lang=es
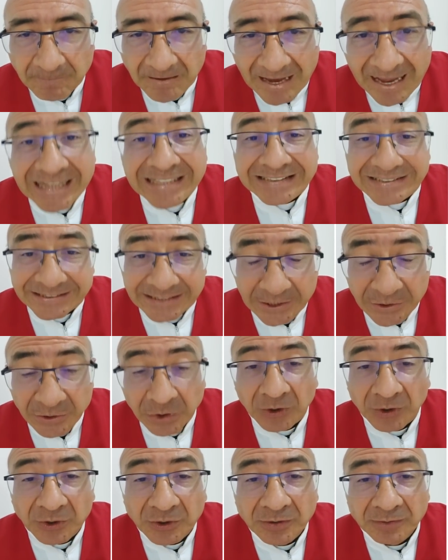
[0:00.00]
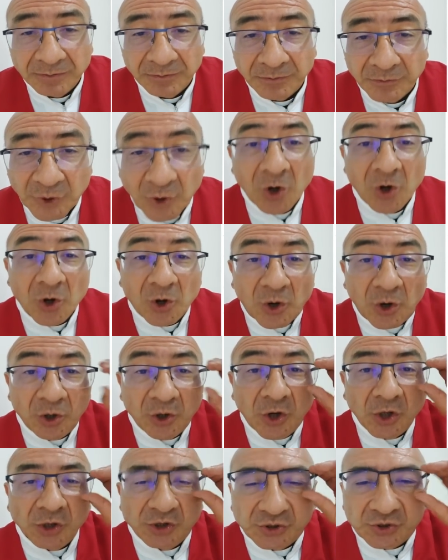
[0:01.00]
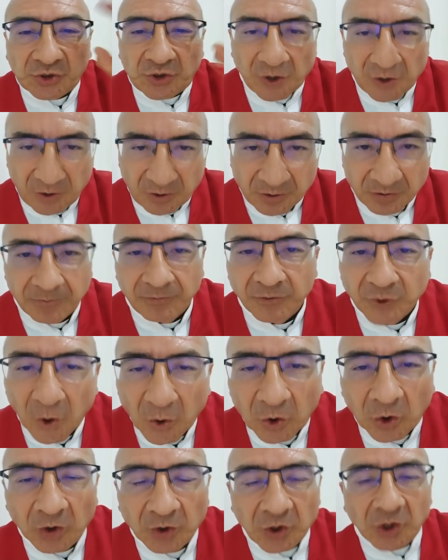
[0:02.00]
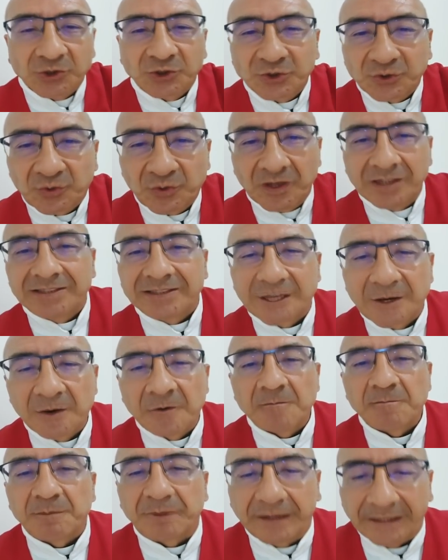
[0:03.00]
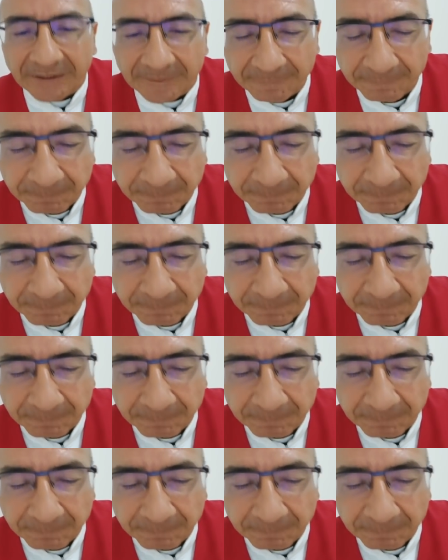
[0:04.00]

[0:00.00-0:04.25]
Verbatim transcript: al Señor? No lo conozco, no conozco a ese hombre.